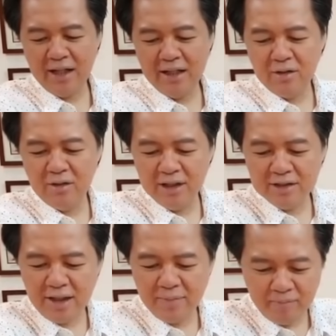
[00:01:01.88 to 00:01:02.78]
ganito lang
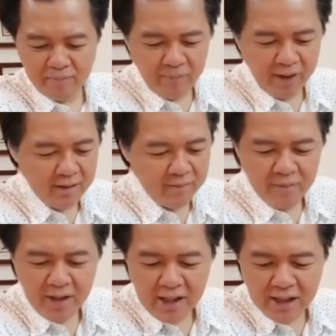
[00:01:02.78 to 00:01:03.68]
siya. Pag
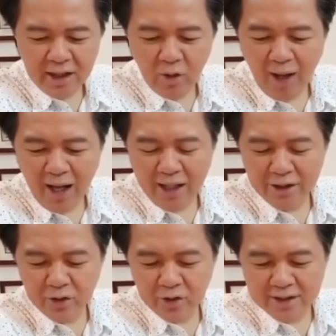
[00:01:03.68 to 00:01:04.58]
hinawakan
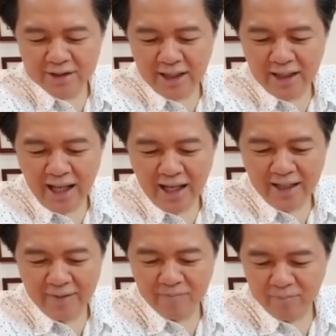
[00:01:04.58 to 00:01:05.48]
nyo na sa
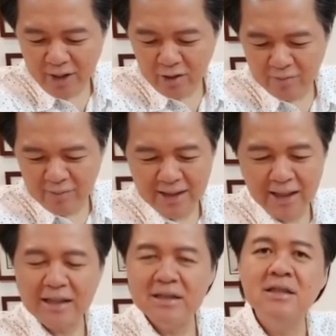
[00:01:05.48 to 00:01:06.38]
ilalim, merong
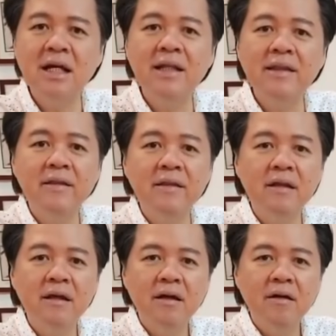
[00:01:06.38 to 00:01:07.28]
matigas dyan.
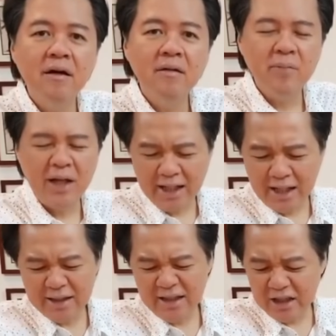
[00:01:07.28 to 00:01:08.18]
Palagay
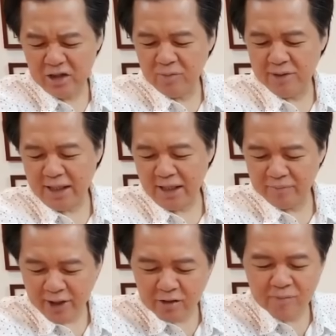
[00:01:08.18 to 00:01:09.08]
natin, dito masakit.
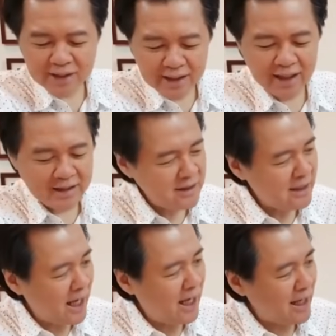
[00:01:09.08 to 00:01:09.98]
Merong matigas dyan,
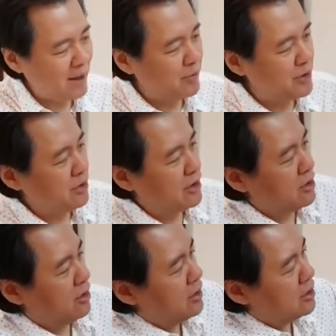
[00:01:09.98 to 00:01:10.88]
hahanapin nyo.
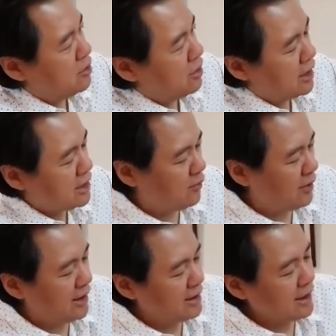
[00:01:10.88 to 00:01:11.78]
Ito, ito yung
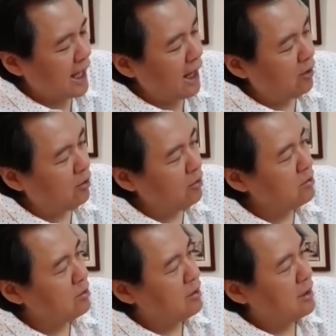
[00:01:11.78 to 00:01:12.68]
katawan ng tao.
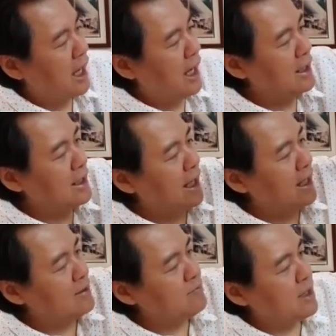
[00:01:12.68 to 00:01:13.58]
Ang
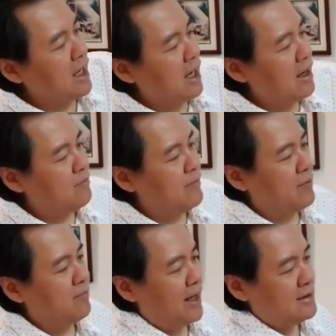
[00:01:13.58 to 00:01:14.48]
ilalim niya,
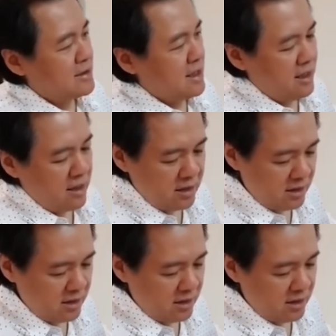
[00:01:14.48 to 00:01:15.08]
may muscle.